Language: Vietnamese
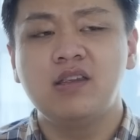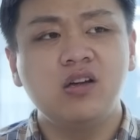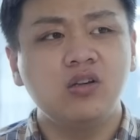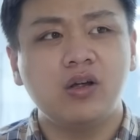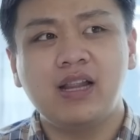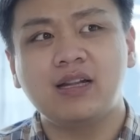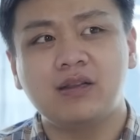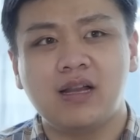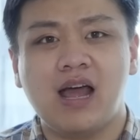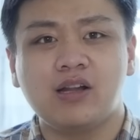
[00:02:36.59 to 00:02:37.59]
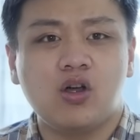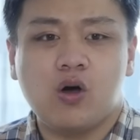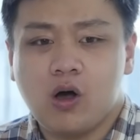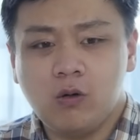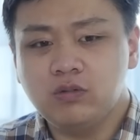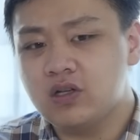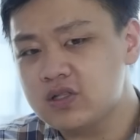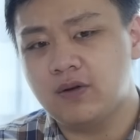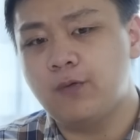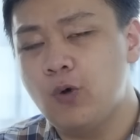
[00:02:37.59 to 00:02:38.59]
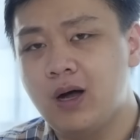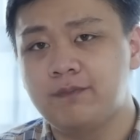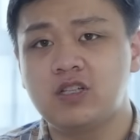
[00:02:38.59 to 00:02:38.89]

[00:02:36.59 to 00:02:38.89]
nhưng nói thật là nó không thực sự phù hợp